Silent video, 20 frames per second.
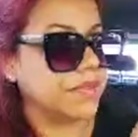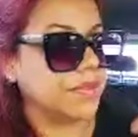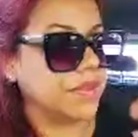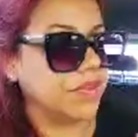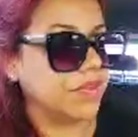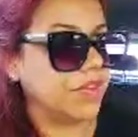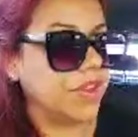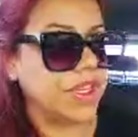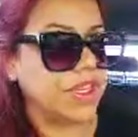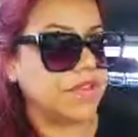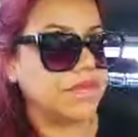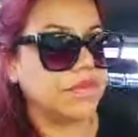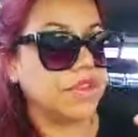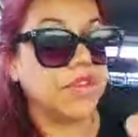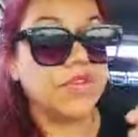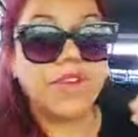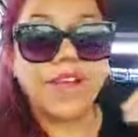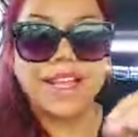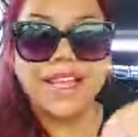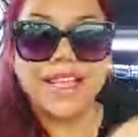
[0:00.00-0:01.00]
Enfim, não
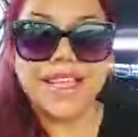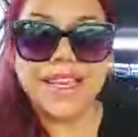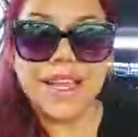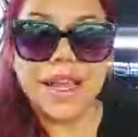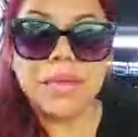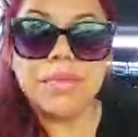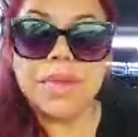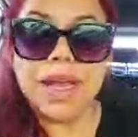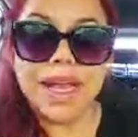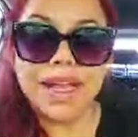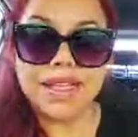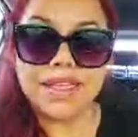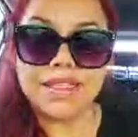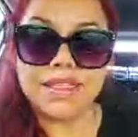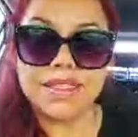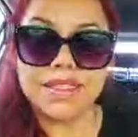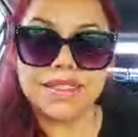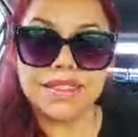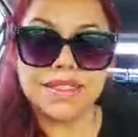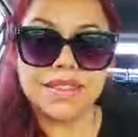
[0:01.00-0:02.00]
vai criar
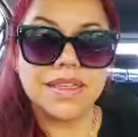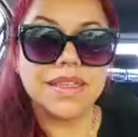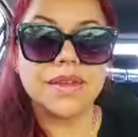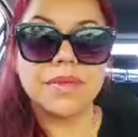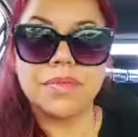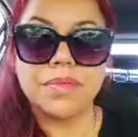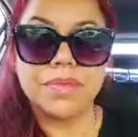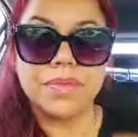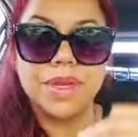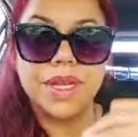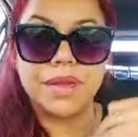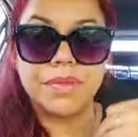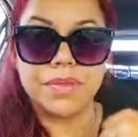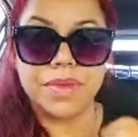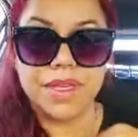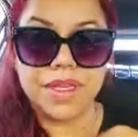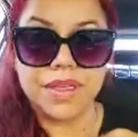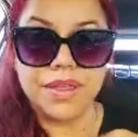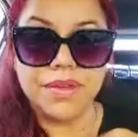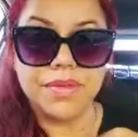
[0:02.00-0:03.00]
mais para
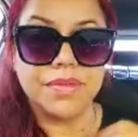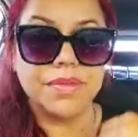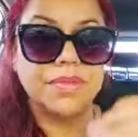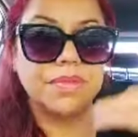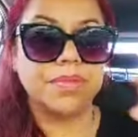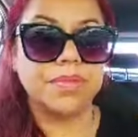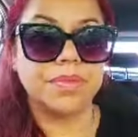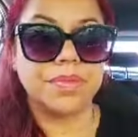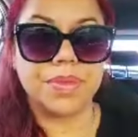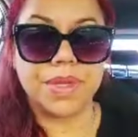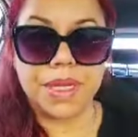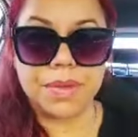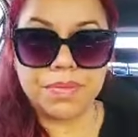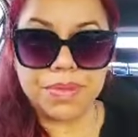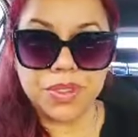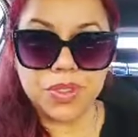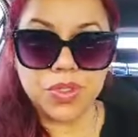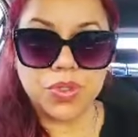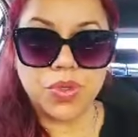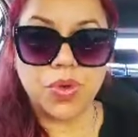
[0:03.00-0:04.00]
mim, para a
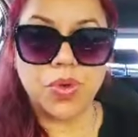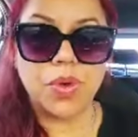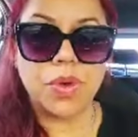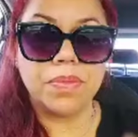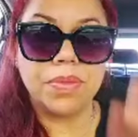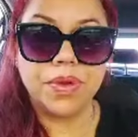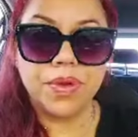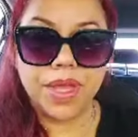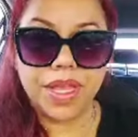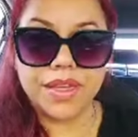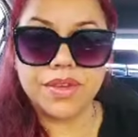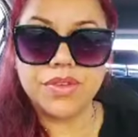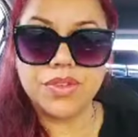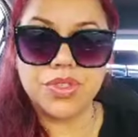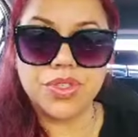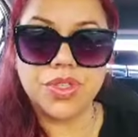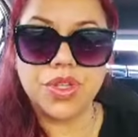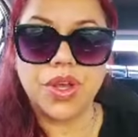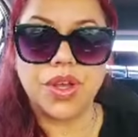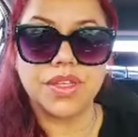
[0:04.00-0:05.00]
pessoa, para o reino de
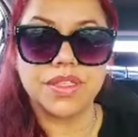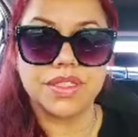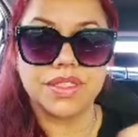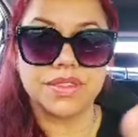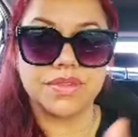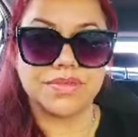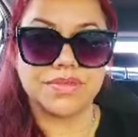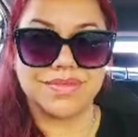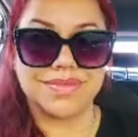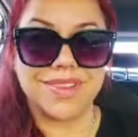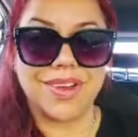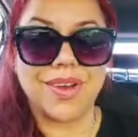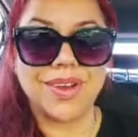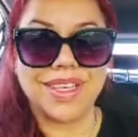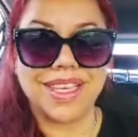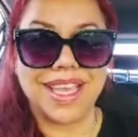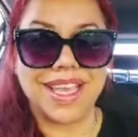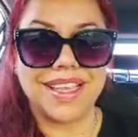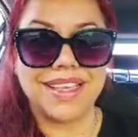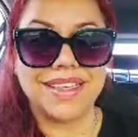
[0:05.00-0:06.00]
nós.
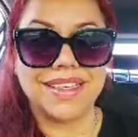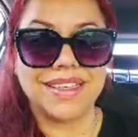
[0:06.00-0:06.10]
Ok.